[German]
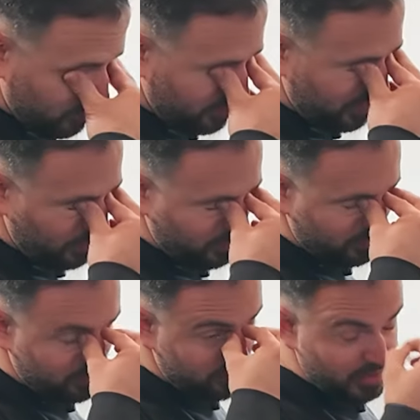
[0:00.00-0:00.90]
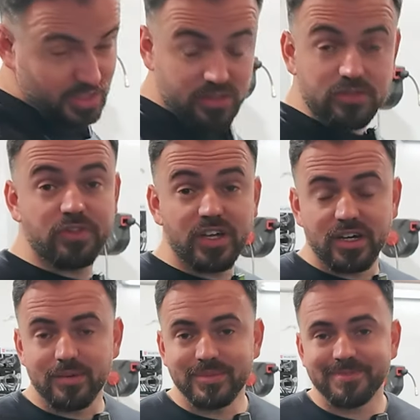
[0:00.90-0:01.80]
nur, ich zeige euch das. Wir gehen jetzt in
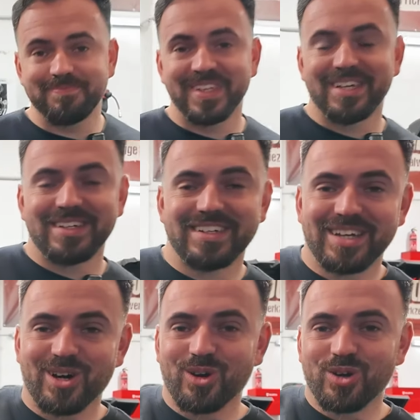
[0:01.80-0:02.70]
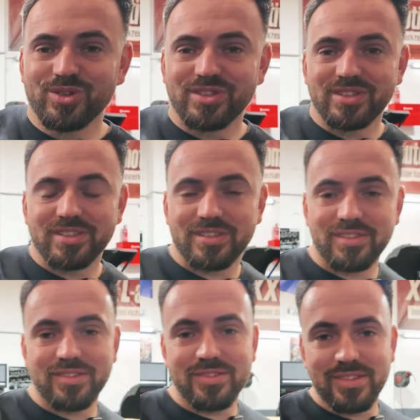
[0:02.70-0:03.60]
Feierabend. Und
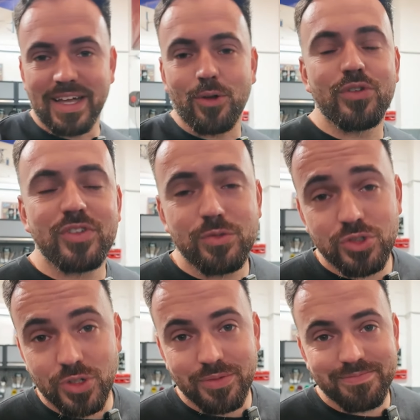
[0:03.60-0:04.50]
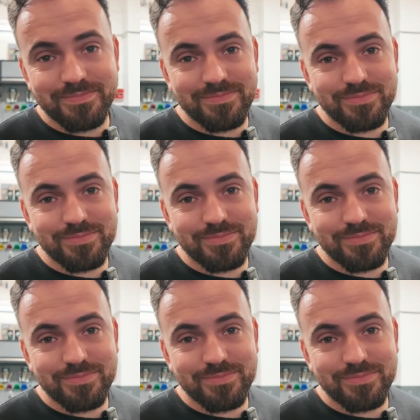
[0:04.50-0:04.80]
danke euch fürs Zuschauen.